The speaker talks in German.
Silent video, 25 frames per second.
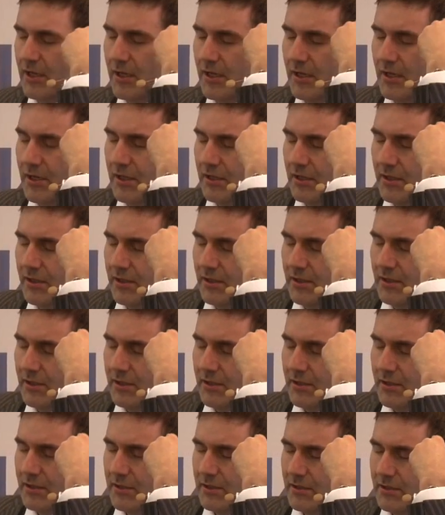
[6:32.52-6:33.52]
Mal gesagt, ich
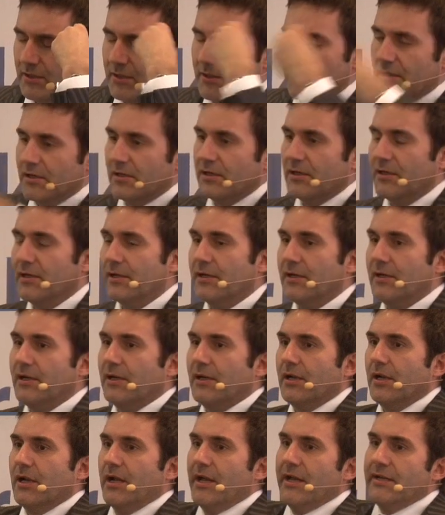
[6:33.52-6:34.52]
will nicht und jetzt kommen Sie schon
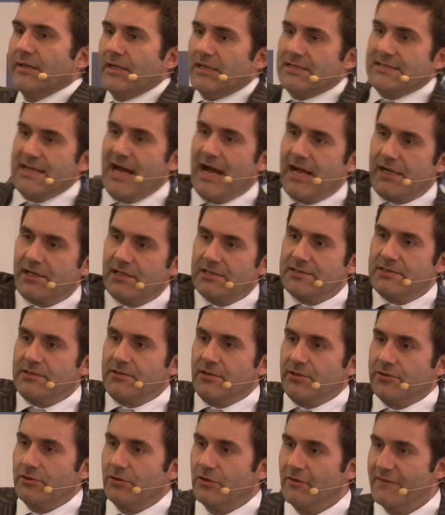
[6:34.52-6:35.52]
wieder. Das sagen Sie
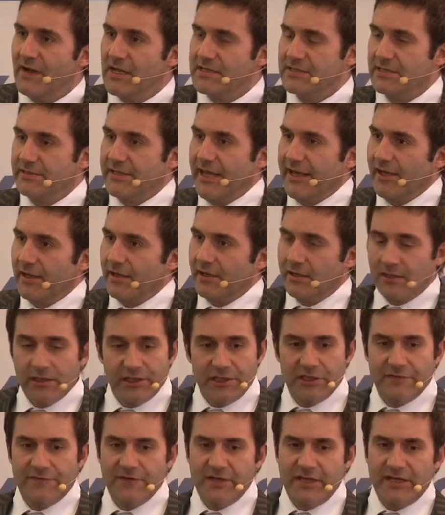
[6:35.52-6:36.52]
doch nur, weil Sie denken,
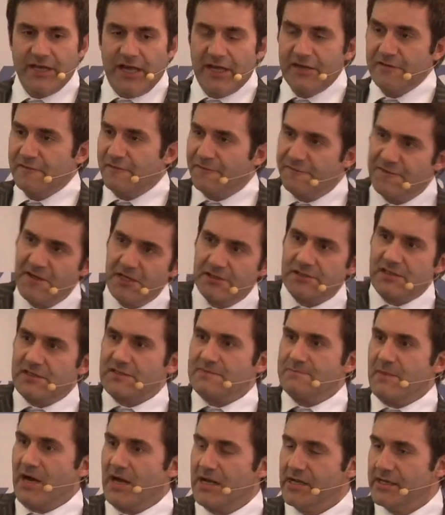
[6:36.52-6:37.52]
ich will Ihnen ein viertes
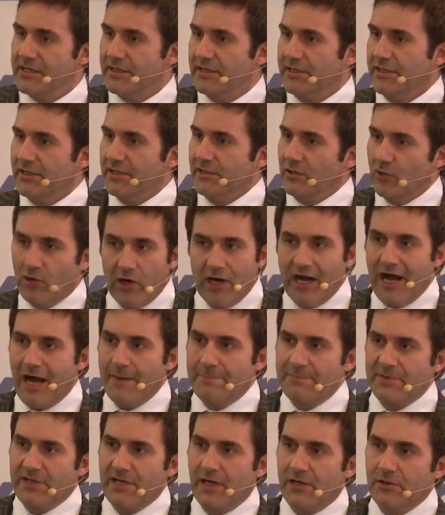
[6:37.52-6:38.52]
Mal Ihr Ohr
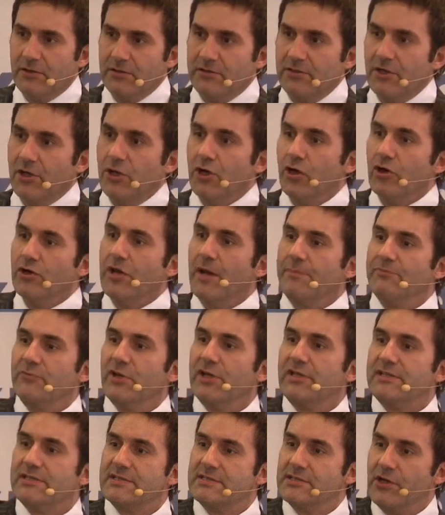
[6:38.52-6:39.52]
abkauen und habe
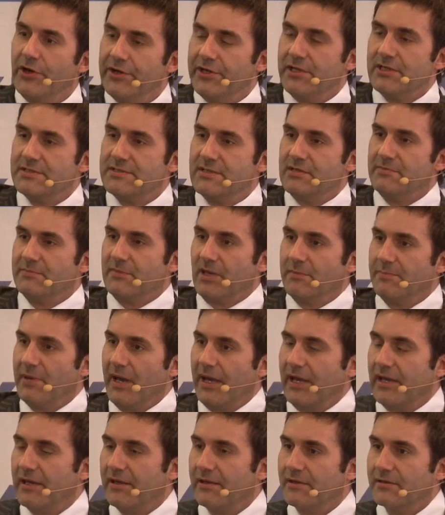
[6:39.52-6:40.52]
nichts Neues im
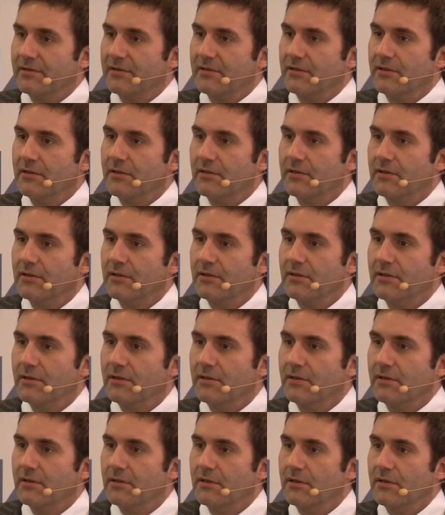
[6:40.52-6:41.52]
Gepäck.
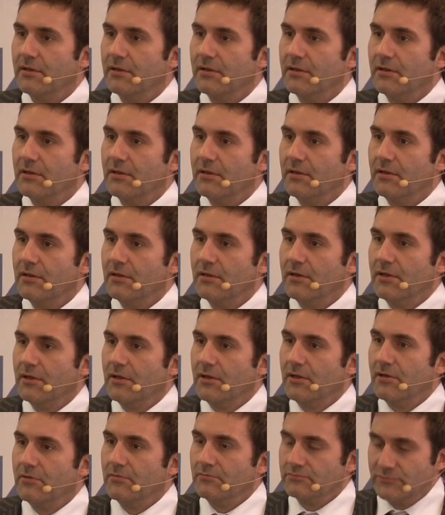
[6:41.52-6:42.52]
Genau.
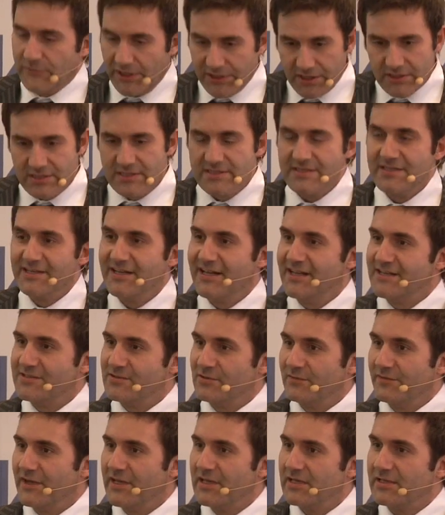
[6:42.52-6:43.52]
Dann ist es Ihnen genau
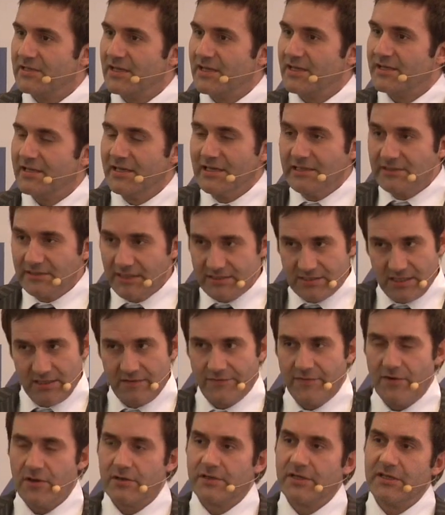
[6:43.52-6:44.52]
also wichtig, dass ich
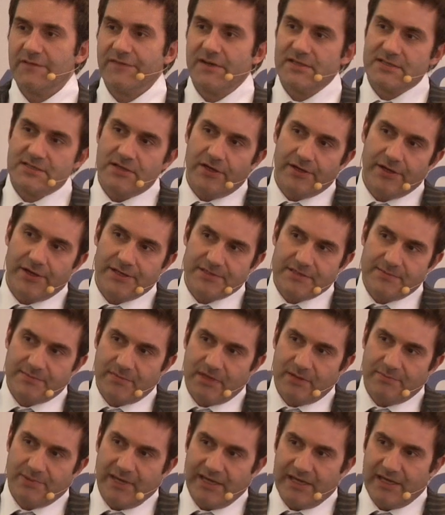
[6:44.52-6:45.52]
wirklich was Neues im
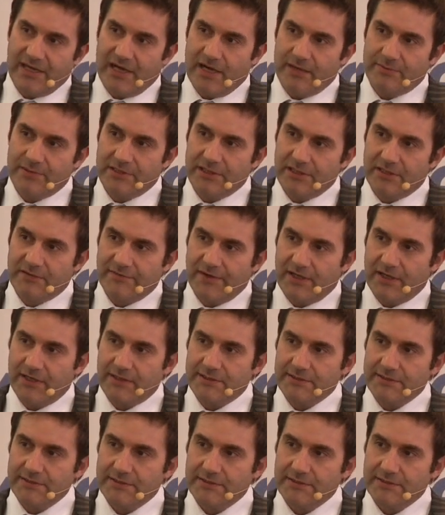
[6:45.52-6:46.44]
Gepäck habe, nicht wahr?